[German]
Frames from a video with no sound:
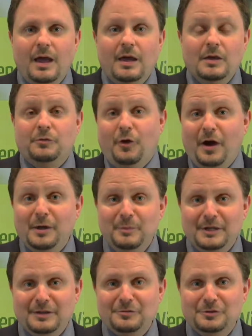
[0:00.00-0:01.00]
Ich freue
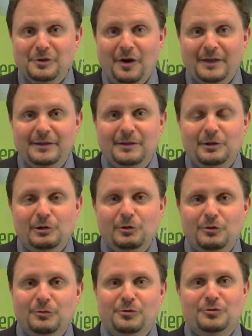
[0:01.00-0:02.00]
mich, dass ich heute die
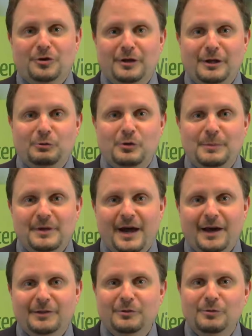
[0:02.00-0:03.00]
Glückwünsche Natur im
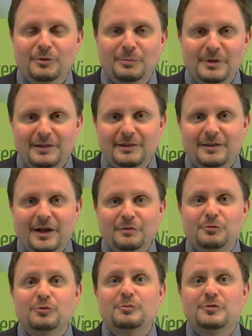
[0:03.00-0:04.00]
Garten übermitteln
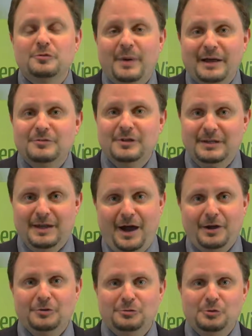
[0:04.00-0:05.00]
darf zum
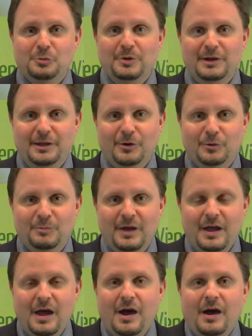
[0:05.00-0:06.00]
20-Jahres-Jubiläum.
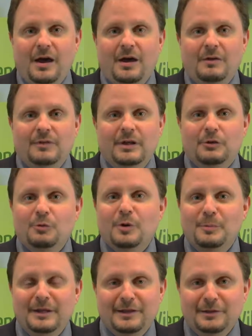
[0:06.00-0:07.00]
Ich
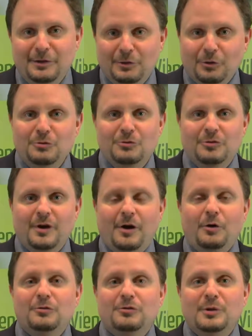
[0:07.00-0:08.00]
übermittle die Grüße
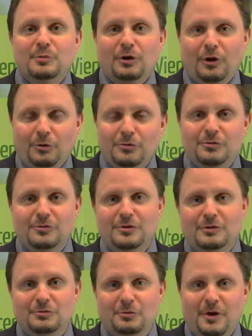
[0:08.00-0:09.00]
aus dem größten
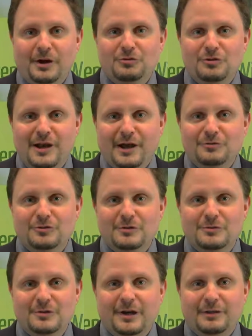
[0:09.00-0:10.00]
historischen
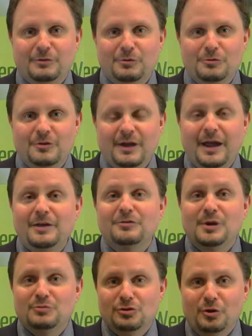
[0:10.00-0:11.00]
Landschaftsgarten Österreichs,
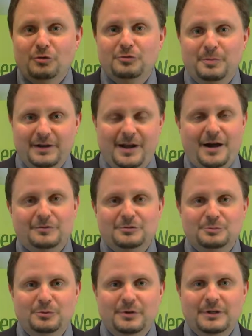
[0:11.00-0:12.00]
dem Schlosspark
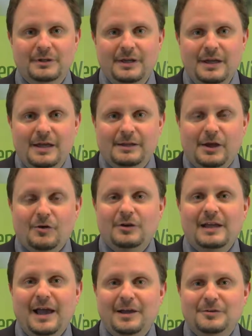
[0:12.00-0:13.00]
Laxenburg, der auch
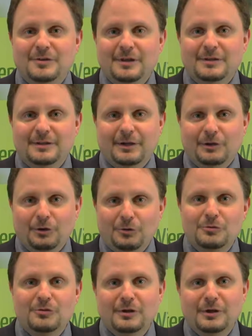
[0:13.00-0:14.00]
gleichzeitig der
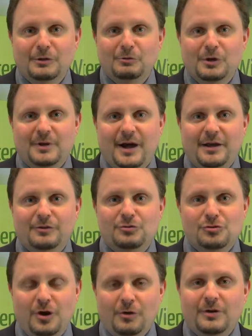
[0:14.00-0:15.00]
größte Natur im Garten
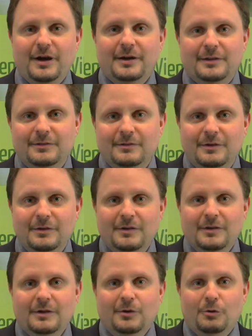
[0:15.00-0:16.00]
Schaugarten ist